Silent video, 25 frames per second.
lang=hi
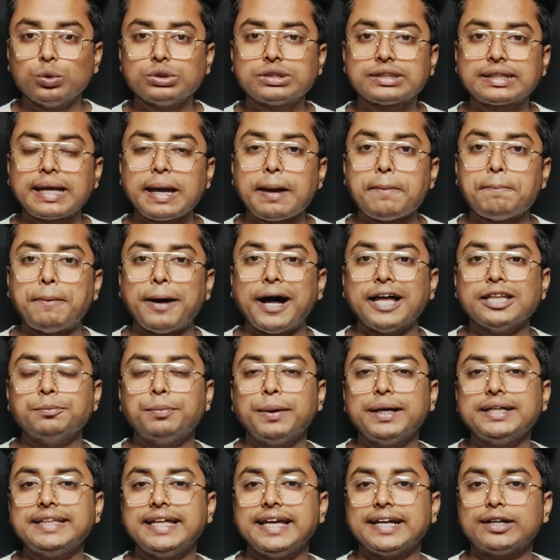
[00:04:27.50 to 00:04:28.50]
उसके बाद
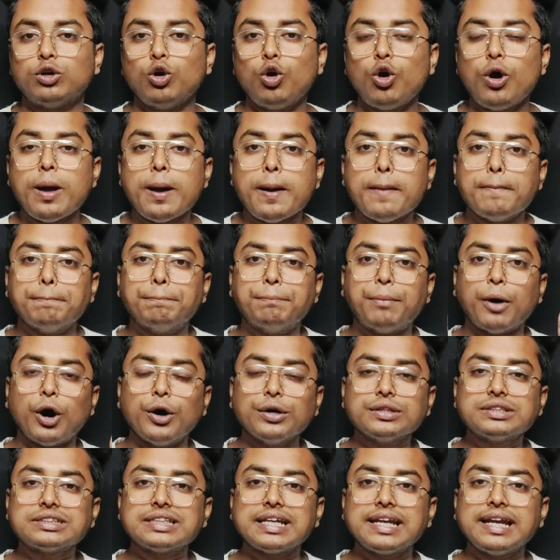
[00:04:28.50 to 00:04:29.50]
भाई देखो
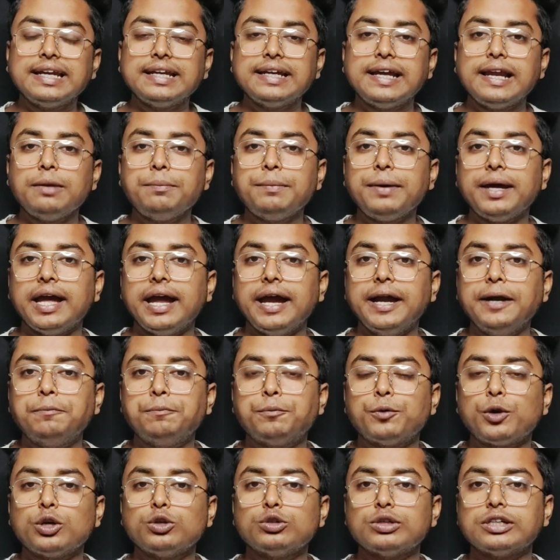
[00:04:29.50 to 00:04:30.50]
बहुत सारे रियलमी
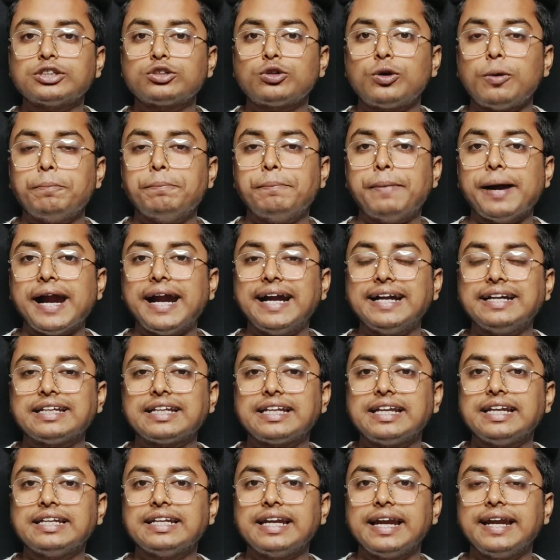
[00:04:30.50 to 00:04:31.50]
8 प्रो यूजर्स को
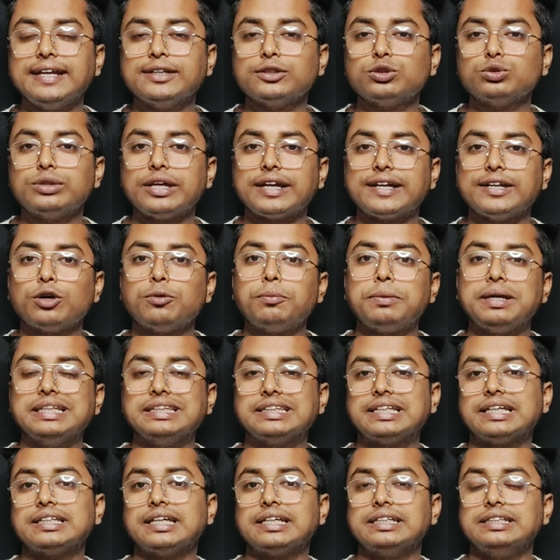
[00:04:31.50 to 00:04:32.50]
बैटरी ड्रेन इशू देखने को
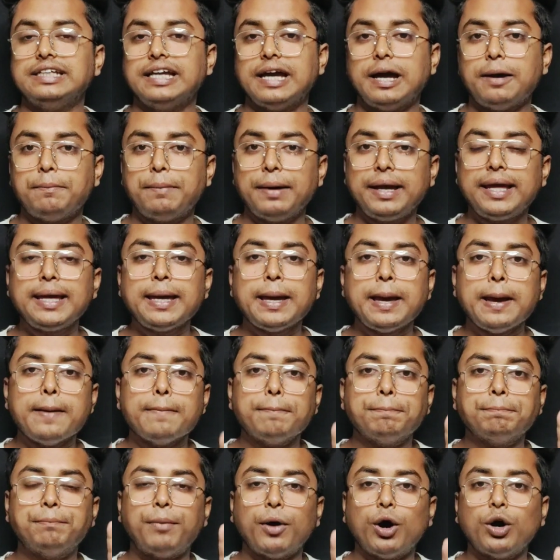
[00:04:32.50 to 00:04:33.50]
मिलता था जी हाँ भाई
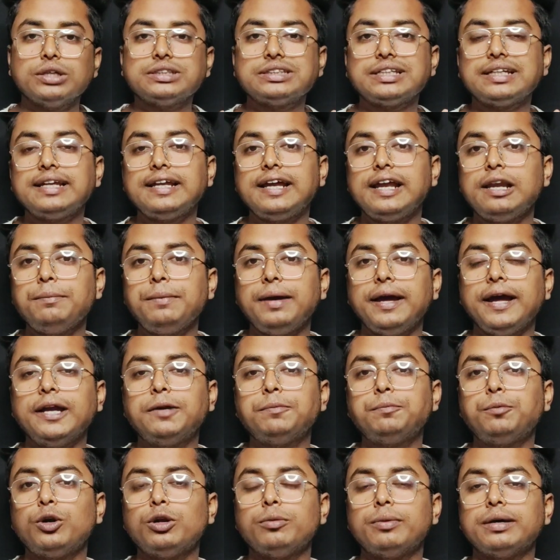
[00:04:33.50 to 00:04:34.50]
बहुत सारे रियलमी
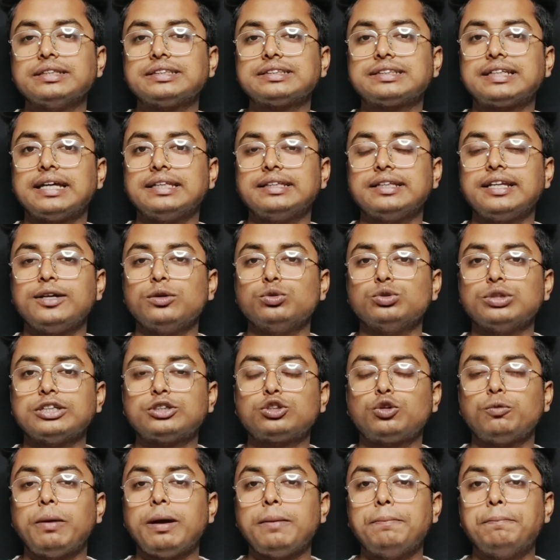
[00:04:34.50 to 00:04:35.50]
8 प्रो डिवाइस के अंदर
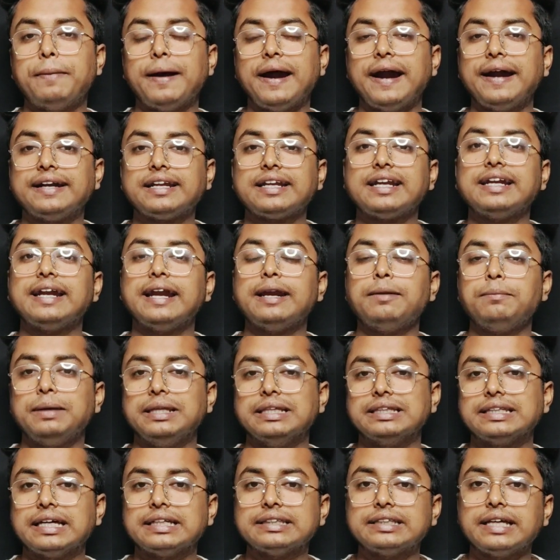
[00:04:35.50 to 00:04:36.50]
यूजर्स को भाई बैटरी ड्रेन
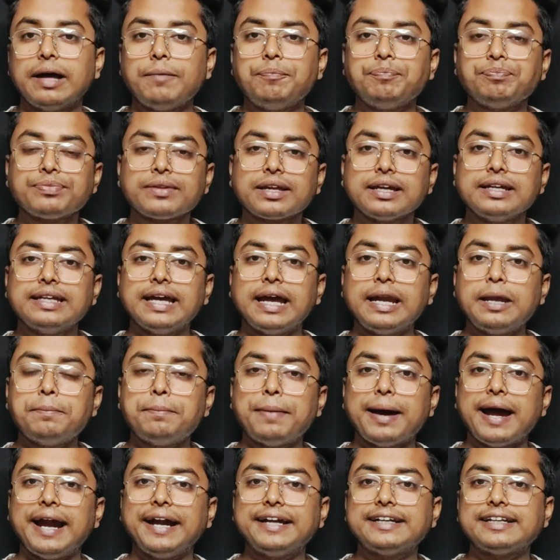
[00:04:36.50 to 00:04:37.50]
मिलता था यानी
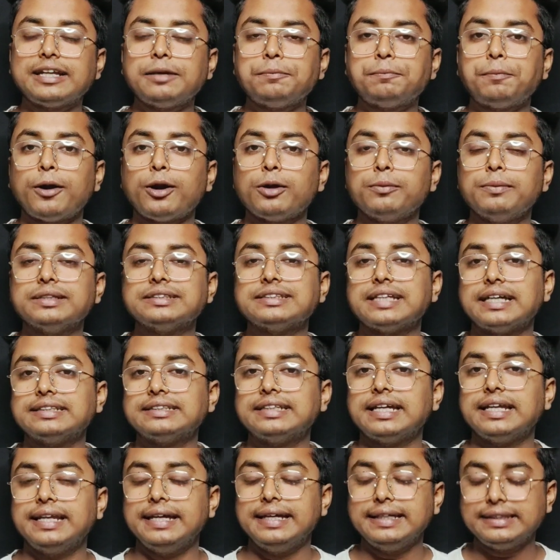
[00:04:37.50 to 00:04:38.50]
बैटरी परफॉर्मेंस
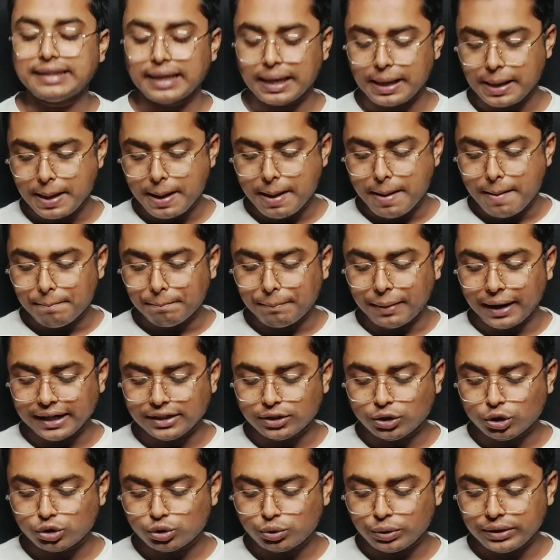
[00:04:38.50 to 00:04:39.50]
अच्छा नहीं था
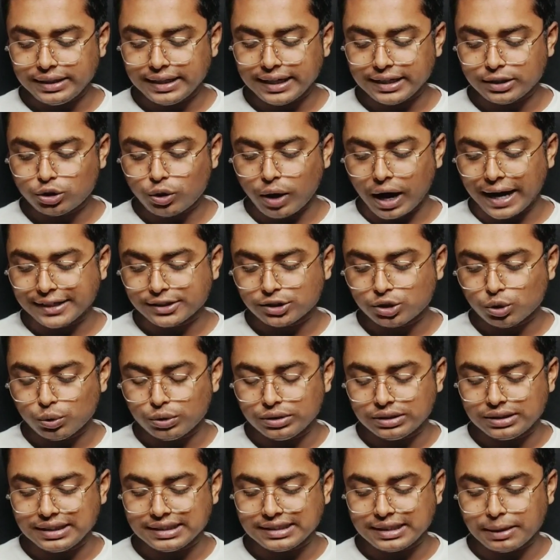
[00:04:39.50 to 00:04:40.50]
पर दोस्तों ये जो आठ
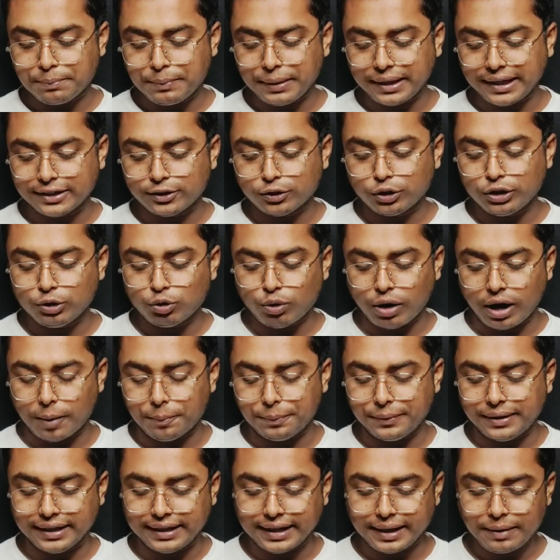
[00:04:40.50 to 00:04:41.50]
सौ का जो न्यू
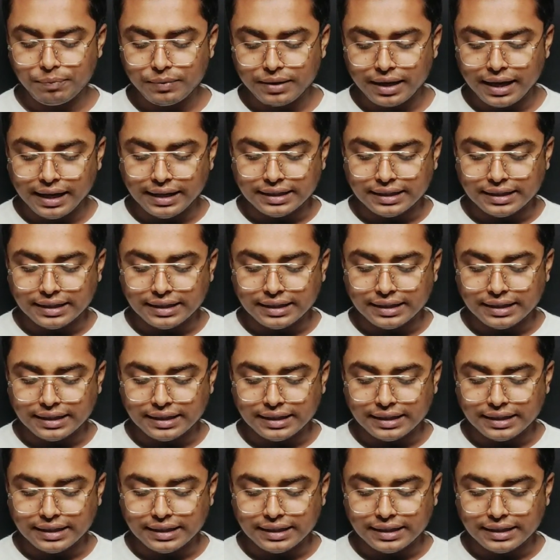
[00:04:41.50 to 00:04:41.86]
अपडेट है